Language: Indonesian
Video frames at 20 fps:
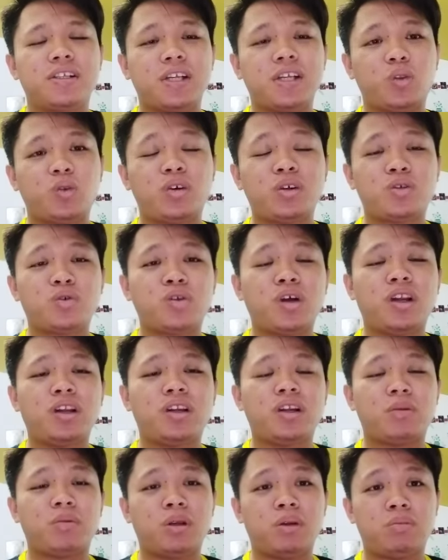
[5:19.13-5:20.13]
satu
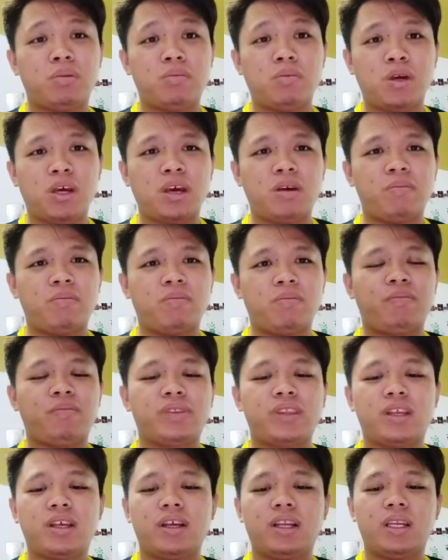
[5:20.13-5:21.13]
kejutan daripada PBM,
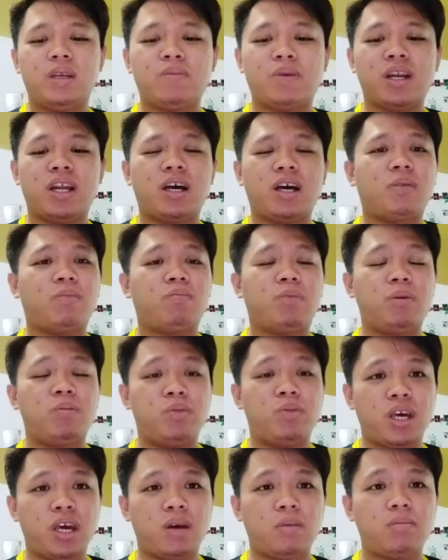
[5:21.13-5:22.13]
di mana
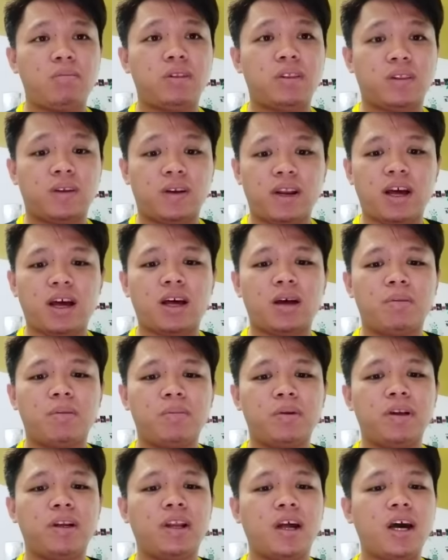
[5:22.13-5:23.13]
PBM telah
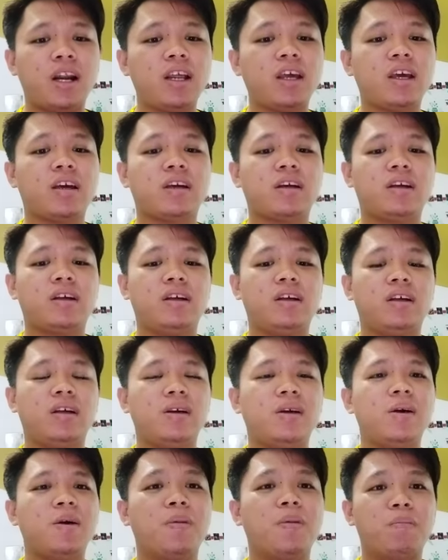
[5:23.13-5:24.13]
menarik
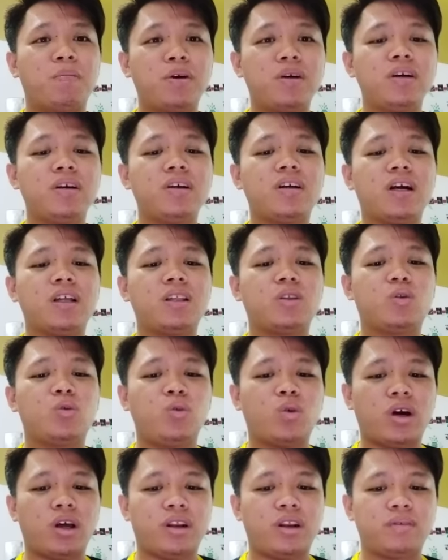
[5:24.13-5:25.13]

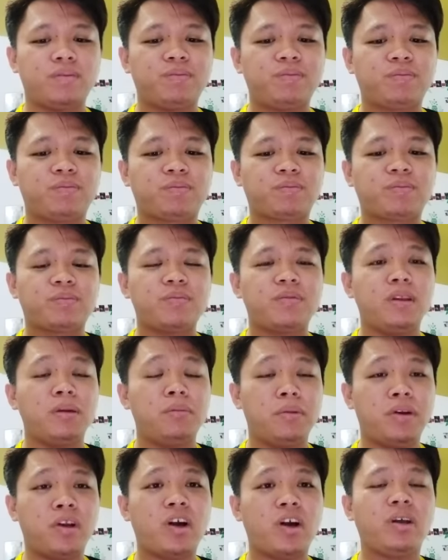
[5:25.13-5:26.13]
penggantungan,
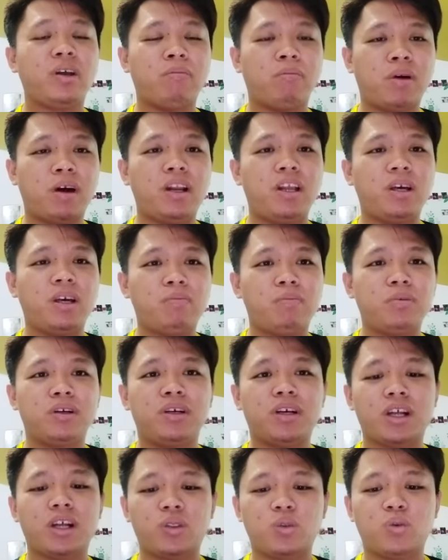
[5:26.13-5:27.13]
menarik balik
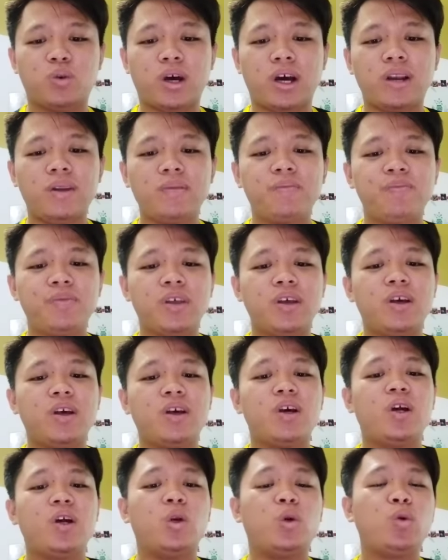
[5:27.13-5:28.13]
penggantungan
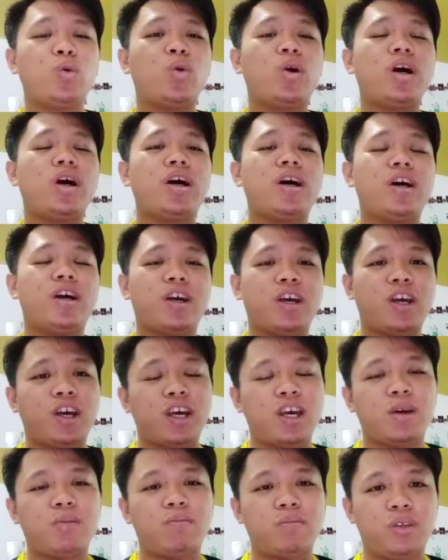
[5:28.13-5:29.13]
dua
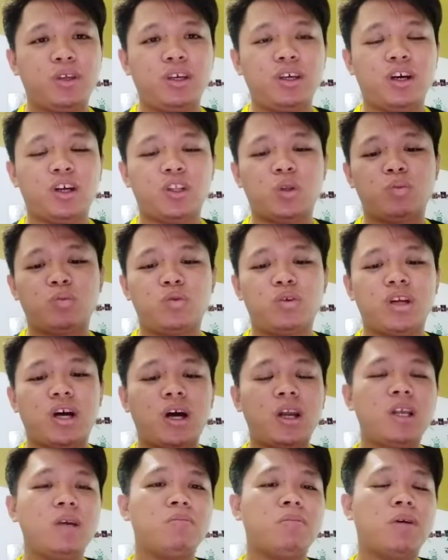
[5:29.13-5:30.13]
EMT ataupun
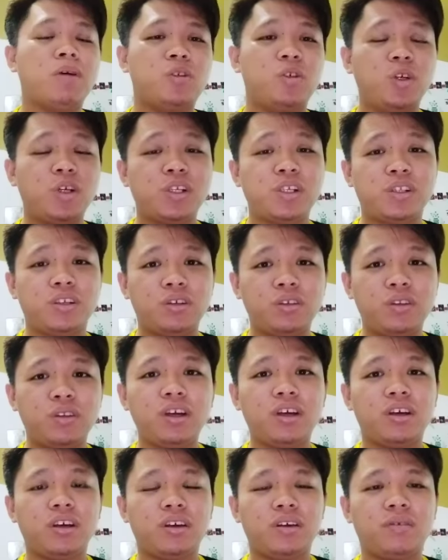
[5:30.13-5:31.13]
ahli majlis
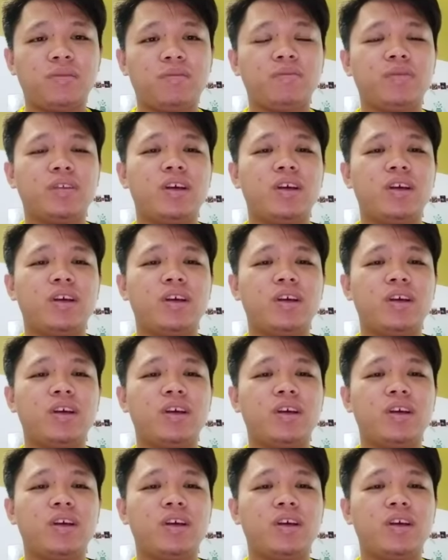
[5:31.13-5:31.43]
tertinggi.